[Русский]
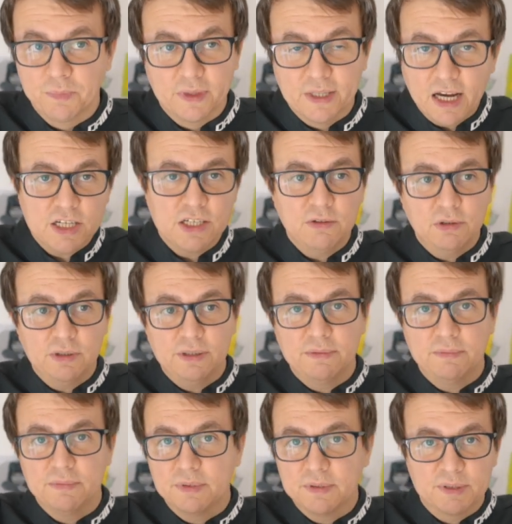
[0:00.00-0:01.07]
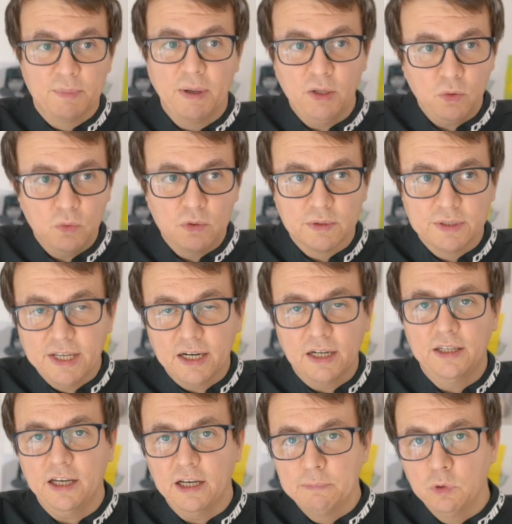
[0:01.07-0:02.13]
Даже вот смотрю
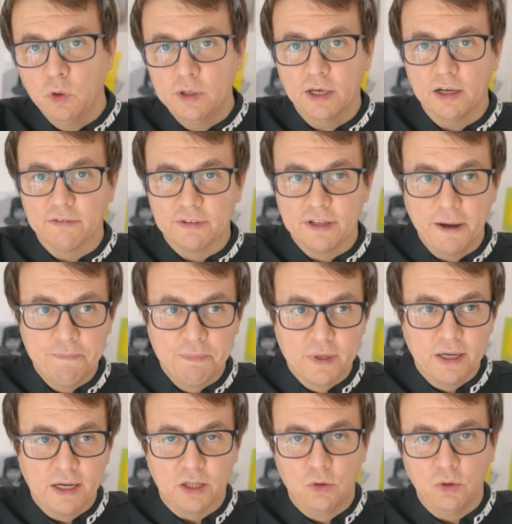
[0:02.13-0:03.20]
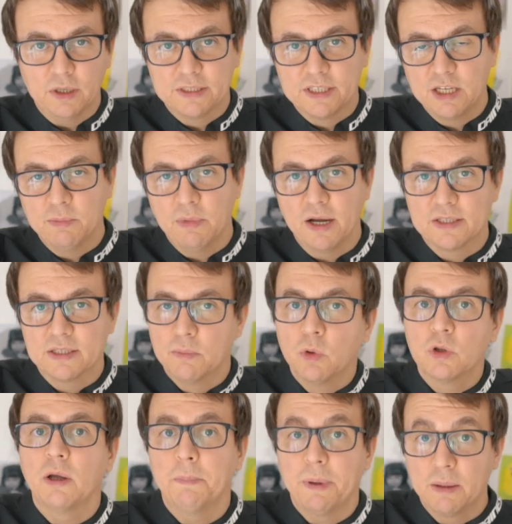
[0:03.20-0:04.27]
некоторых блогеров, да, которые занимаются
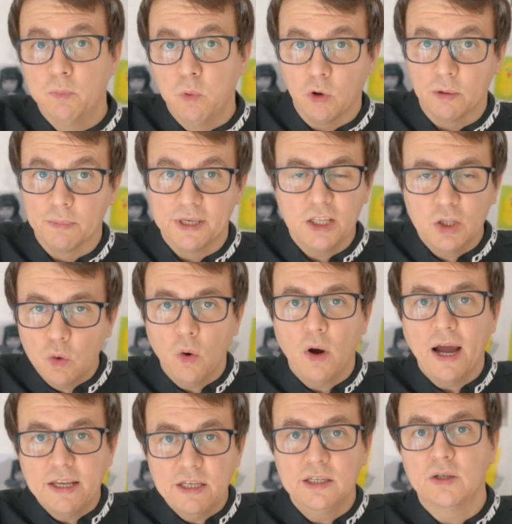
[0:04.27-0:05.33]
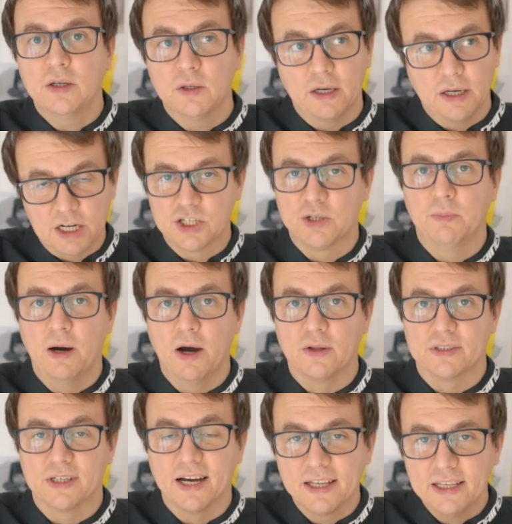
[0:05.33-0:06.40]
мотоподбором, и то они
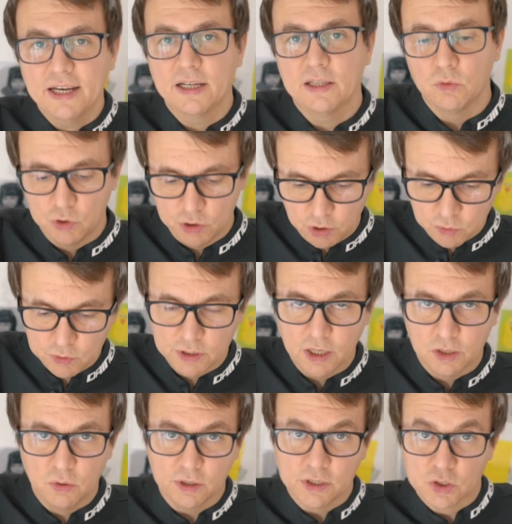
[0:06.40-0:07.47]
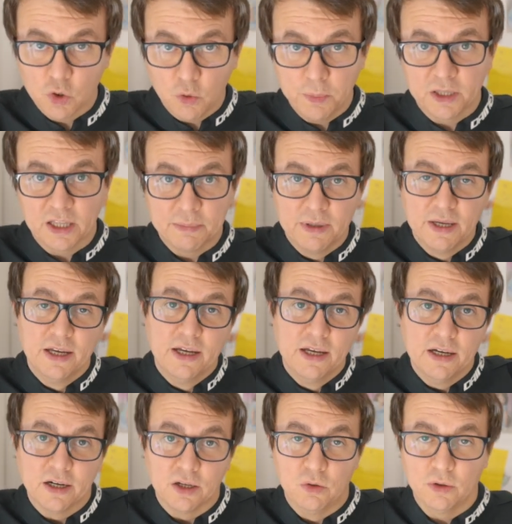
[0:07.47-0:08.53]
ошибаются. Хотя это уже люди, которые с опытом,
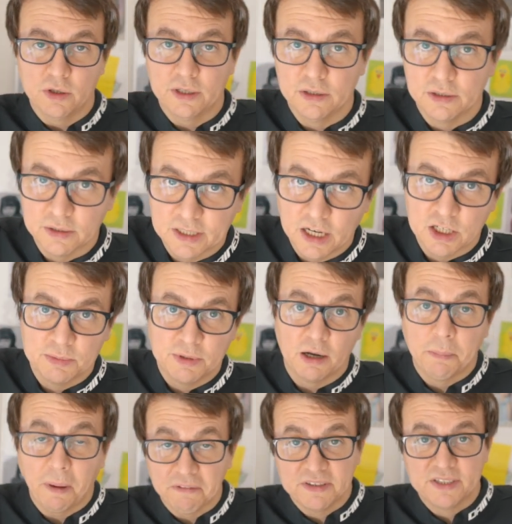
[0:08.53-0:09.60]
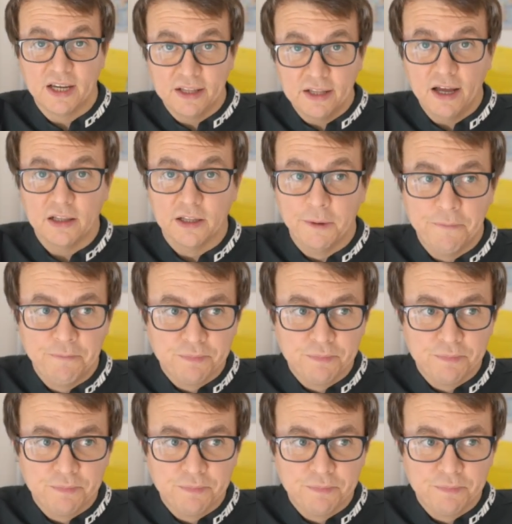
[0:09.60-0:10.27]
которые, скажем так, профессионалы.